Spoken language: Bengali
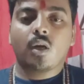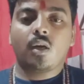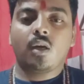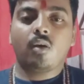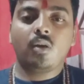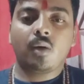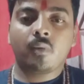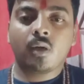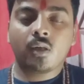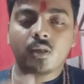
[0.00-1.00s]
আর না হলে
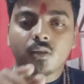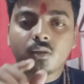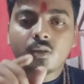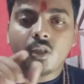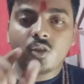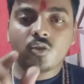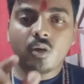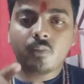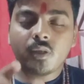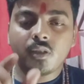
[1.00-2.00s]
আপনারা
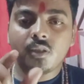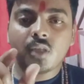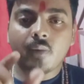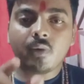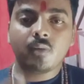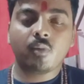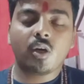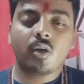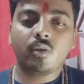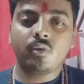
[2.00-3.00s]
কেশর বা যে জাবরান
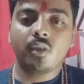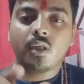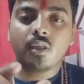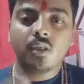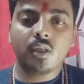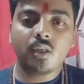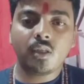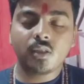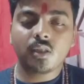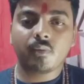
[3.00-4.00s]
বলা হয় ওটিকে কিনে
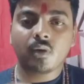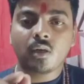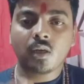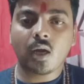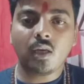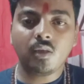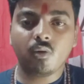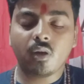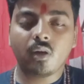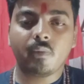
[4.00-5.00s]
নিয়ে এসে আপনারা কালি
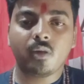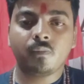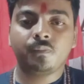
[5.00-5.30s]
করে নেবেন